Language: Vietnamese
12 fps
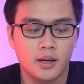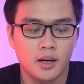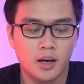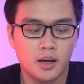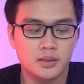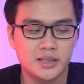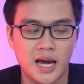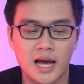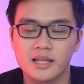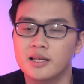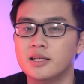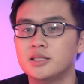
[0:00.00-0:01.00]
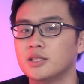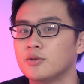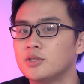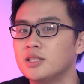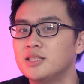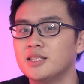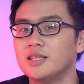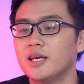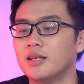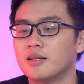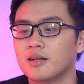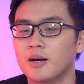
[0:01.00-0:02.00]
à, giá thì chỉ có
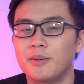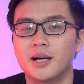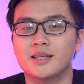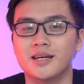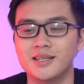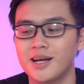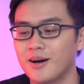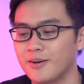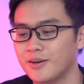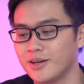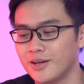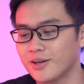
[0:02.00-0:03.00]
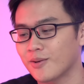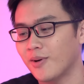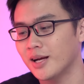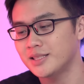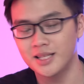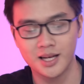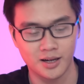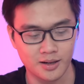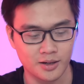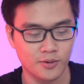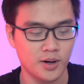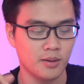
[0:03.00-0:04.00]
99 000 các bạn thấy thế nào quá chi là
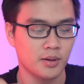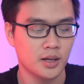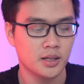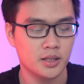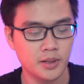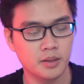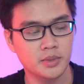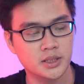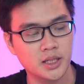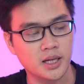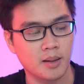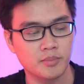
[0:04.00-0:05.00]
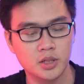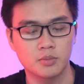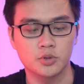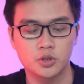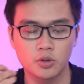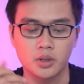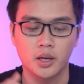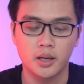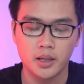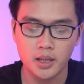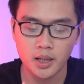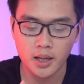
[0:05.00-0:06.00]
hời đúng không thì bây giờ mình sẽ cắm thử một chút
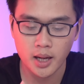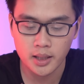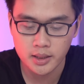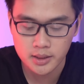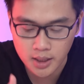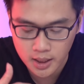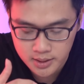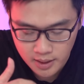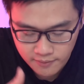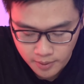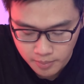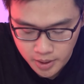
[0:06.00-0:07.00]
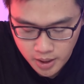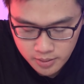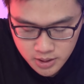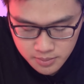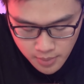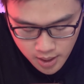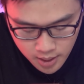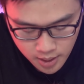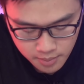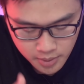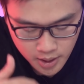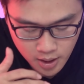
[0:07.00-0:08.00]
hiện nay thì à, sản phẩm XN Smart
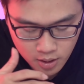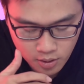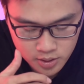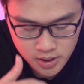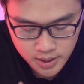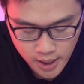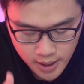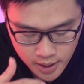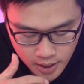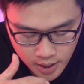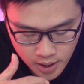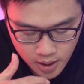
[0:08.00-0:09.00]
này mình đang có trên tay